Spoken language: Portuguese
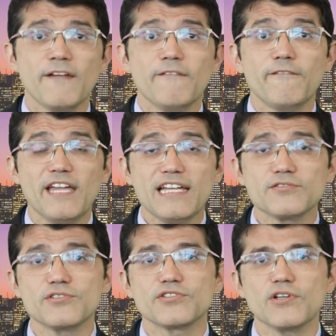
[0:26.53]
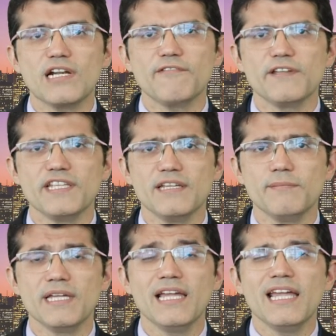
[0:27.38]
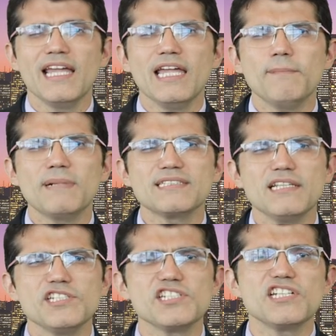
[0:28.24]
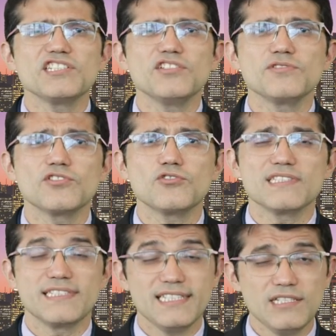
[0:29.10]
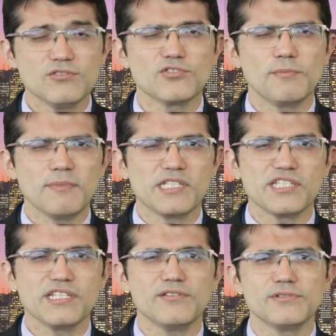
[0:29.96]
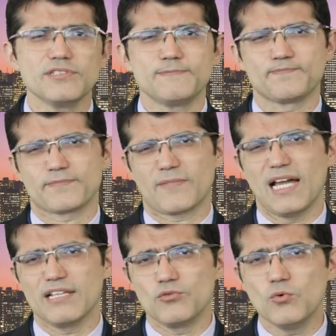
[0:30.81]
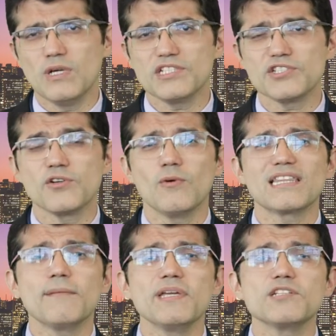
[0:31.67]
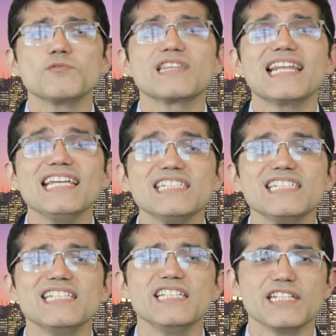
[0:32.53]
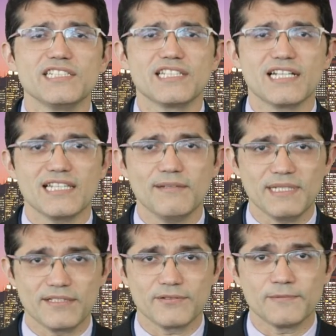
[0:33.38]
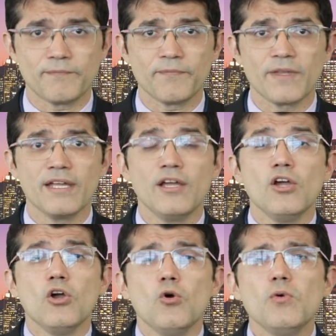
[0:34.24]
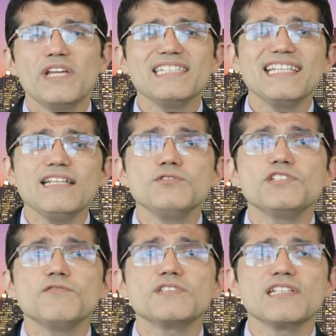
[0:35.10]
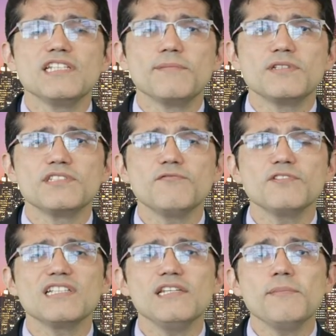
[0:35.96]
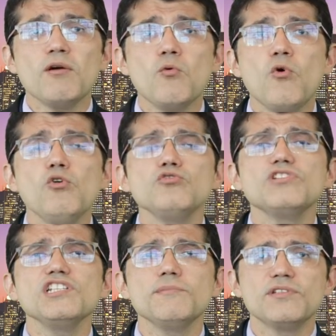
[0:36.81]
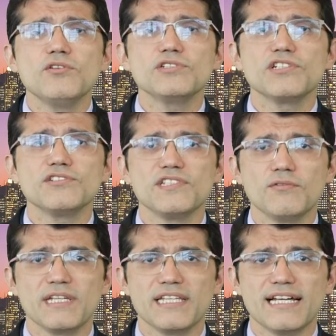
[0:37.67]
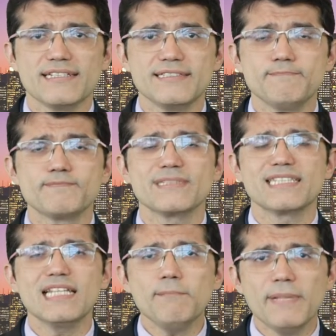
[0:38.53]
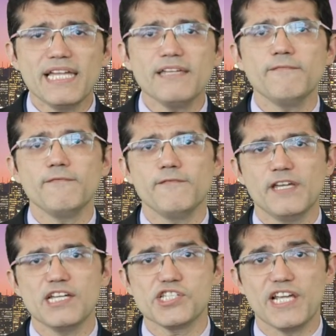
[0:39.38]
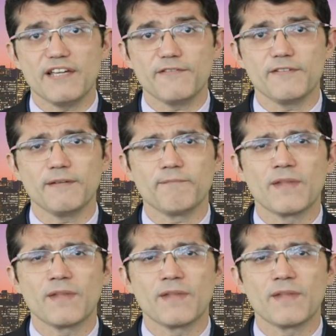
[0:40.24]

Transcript: versus sorafenib em pacientes que já tinham sido submetidos a duas ou até mesmo três linhas de tratamento. O que seria o tivozanib? Tivozanib é um outro inibidor tirosinoquinase, também VEGF.